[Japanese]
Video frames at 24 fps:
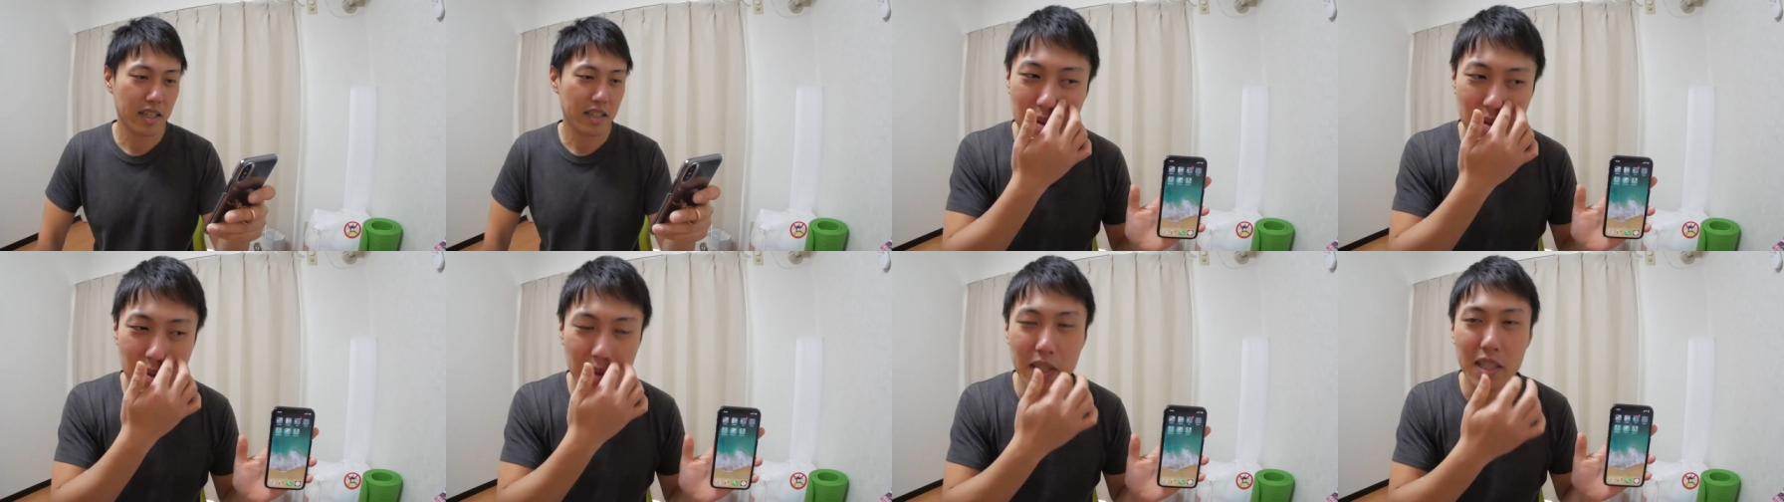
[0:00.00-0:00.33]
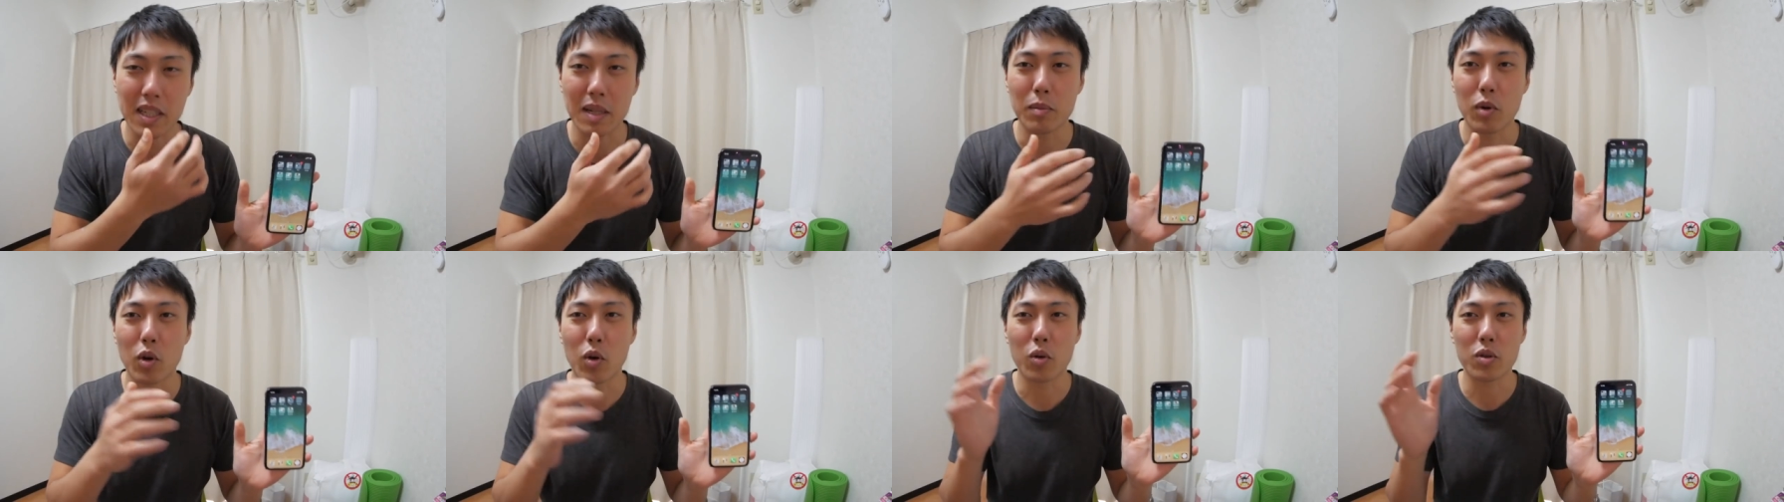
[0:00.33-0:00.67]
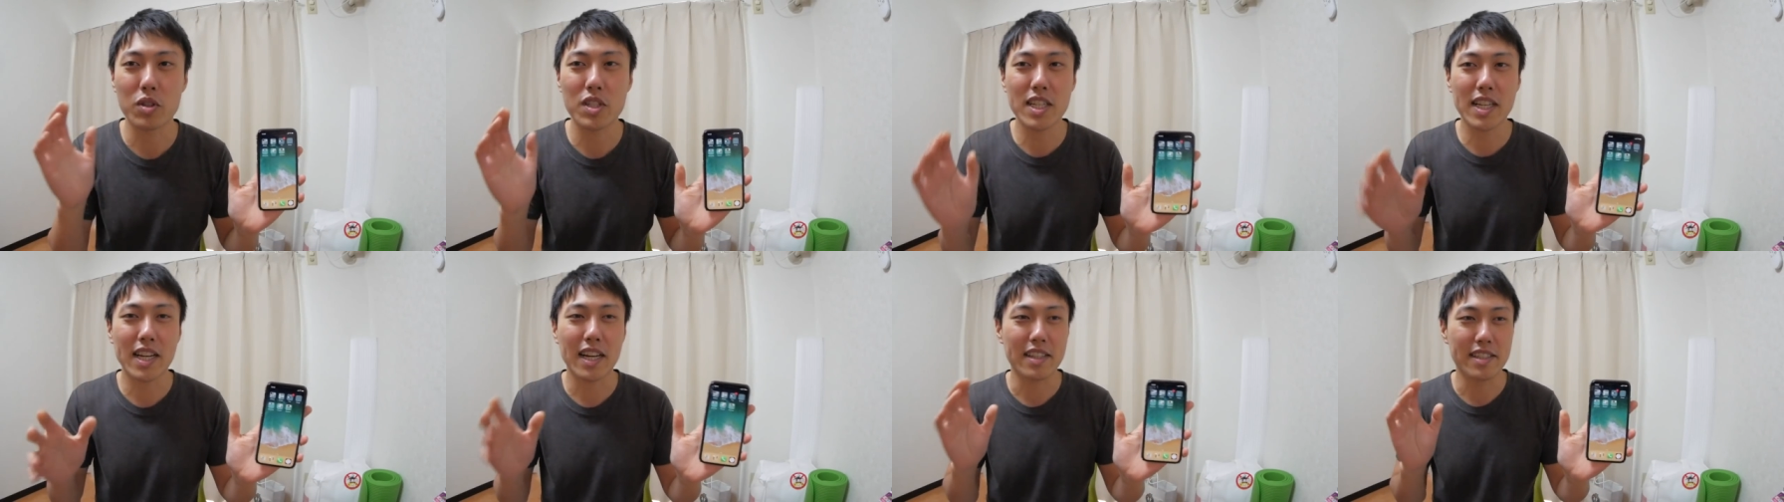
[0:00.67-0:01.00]
そうなんかもう
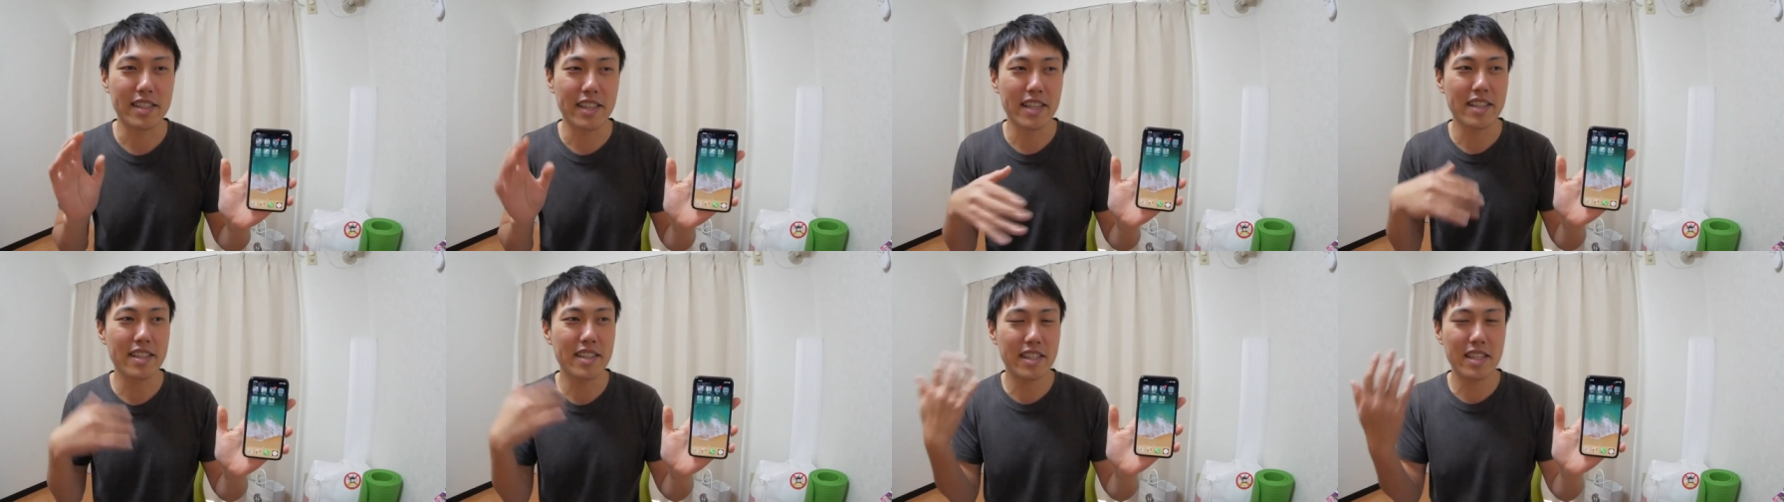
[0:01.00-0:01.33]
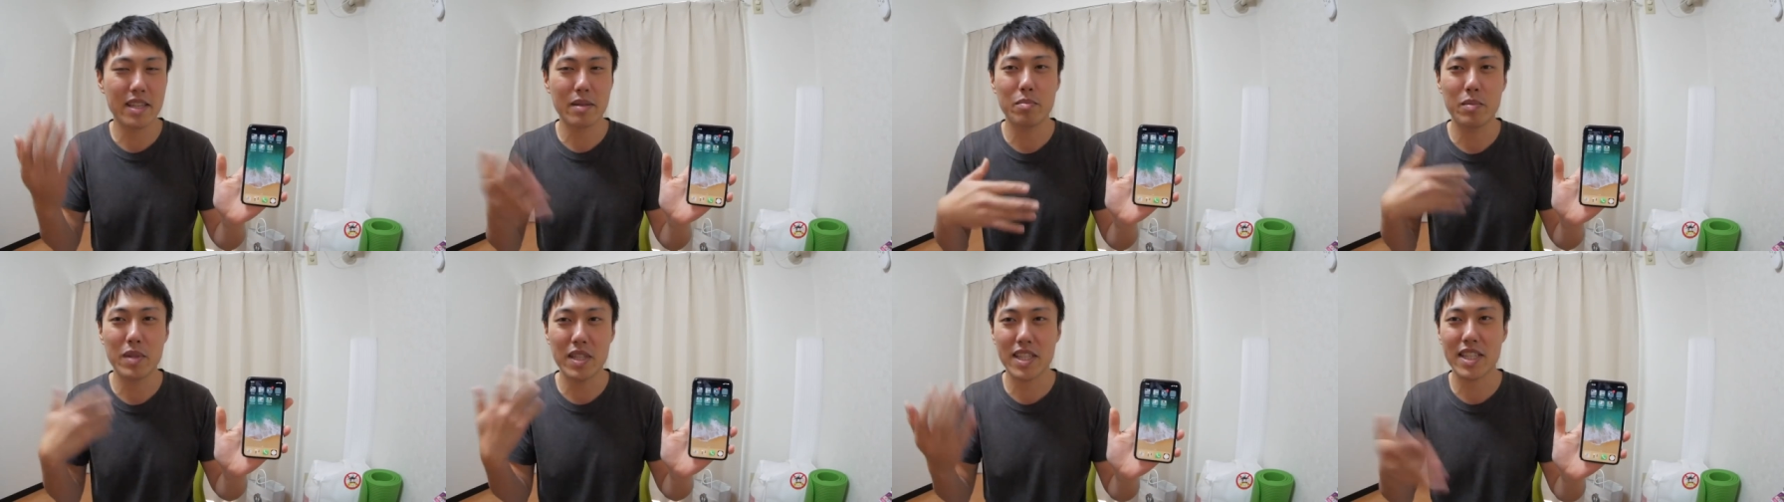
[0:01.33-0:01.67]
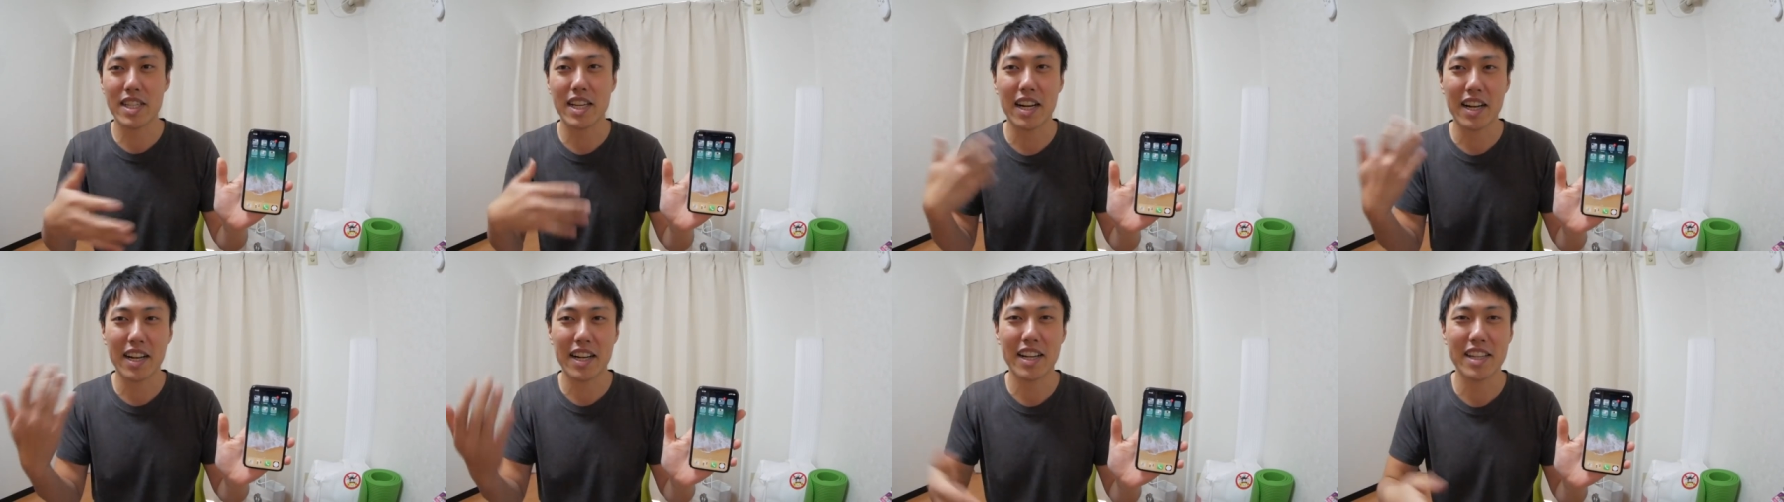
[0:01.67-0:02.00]
オチが全然見つ
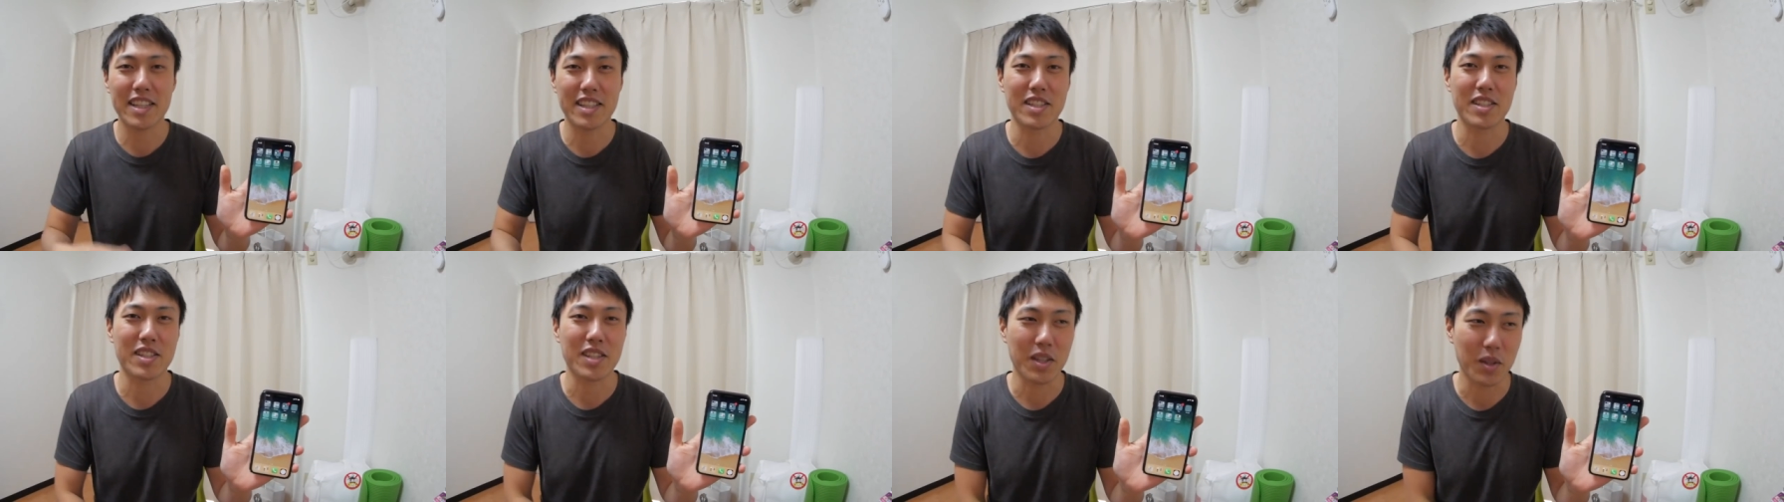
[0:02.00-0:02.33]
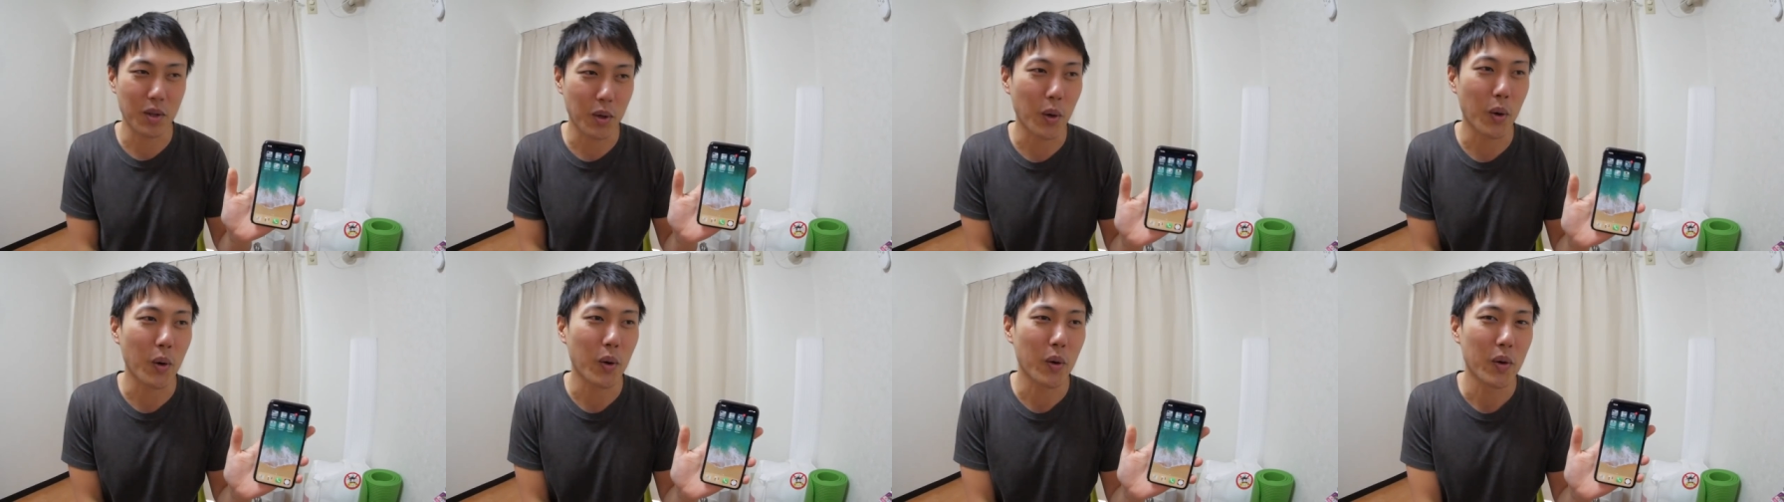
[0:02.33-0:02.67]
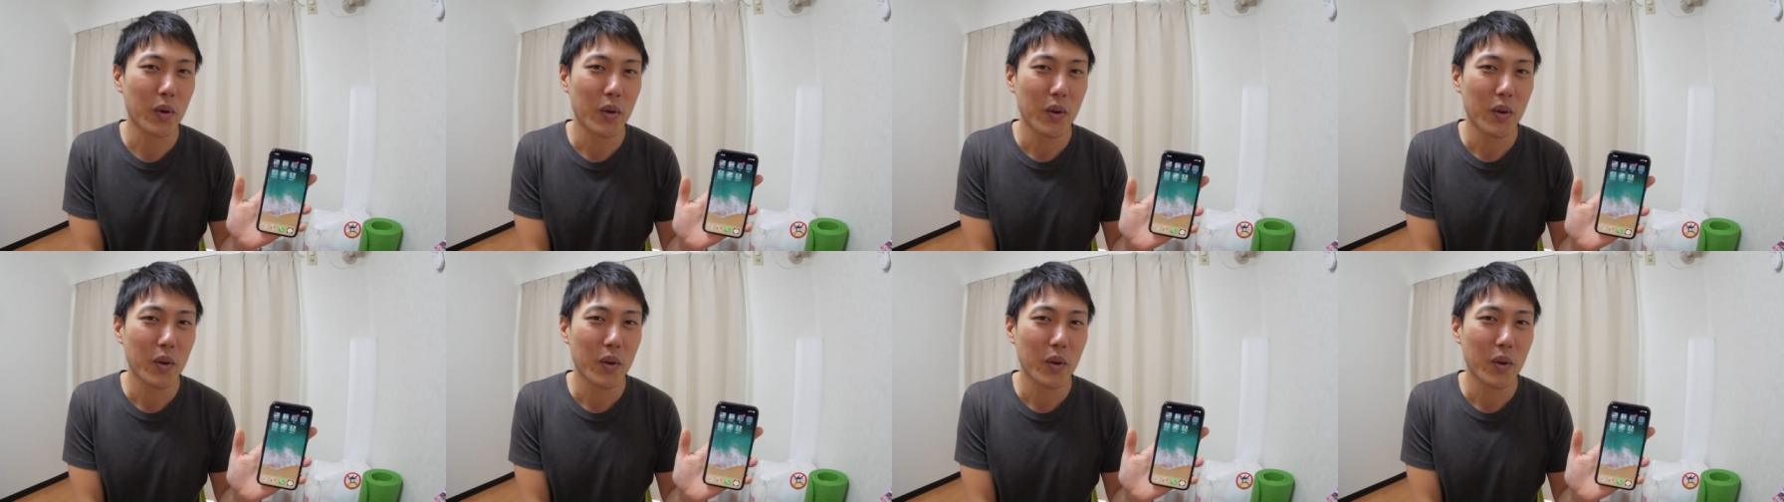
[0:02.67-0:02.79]
からないんですけど、